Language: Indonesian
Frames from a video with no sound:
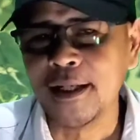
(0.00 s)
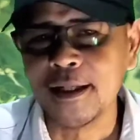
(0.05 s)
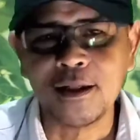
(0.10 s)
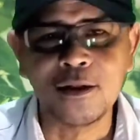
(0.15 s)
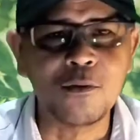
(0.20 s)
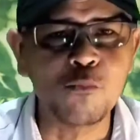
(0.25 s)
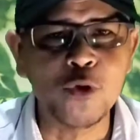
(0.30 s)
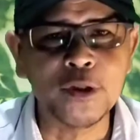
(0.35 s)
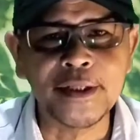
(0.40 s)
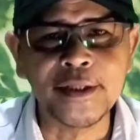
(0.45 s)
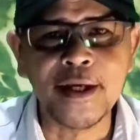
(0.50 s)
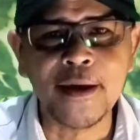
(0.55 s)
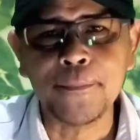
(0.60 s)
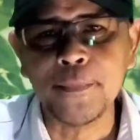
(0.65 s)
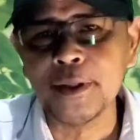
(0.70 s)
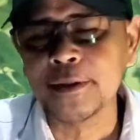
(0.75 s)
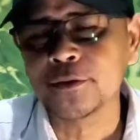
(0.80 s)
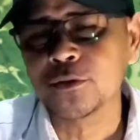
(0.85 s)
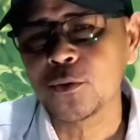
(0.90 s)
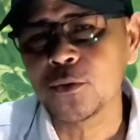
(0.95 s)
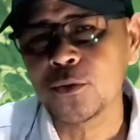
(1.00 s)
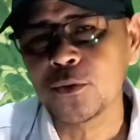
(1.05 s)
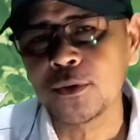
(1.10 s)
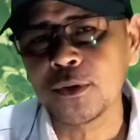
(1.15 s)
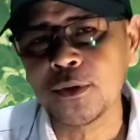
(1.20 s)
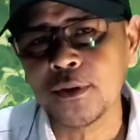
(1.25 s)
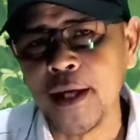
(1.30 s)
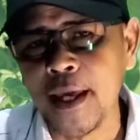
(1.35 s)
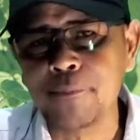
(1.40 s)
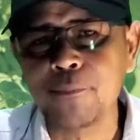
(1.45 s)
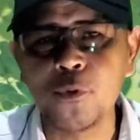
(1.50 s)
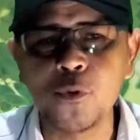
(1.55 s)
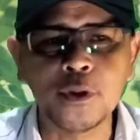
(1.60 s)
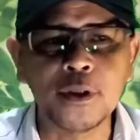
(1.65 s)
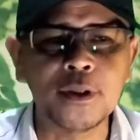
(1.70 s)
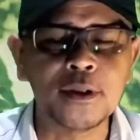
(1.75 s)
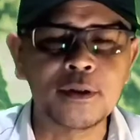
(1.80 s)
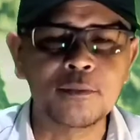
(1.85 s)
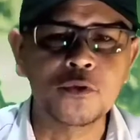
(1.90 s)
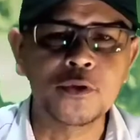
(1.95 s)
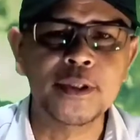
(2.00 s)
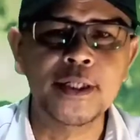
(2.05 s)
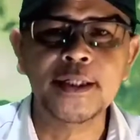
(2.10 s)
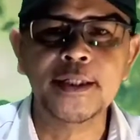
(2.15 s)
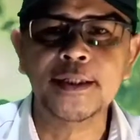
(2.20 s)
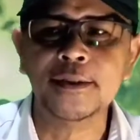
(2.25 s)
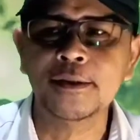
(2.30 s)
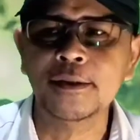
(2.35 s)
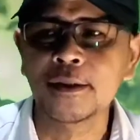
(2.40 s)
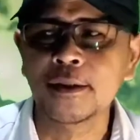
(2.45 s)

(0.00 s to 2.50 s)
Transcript: kalau buatan Apple itu iPhone kemudian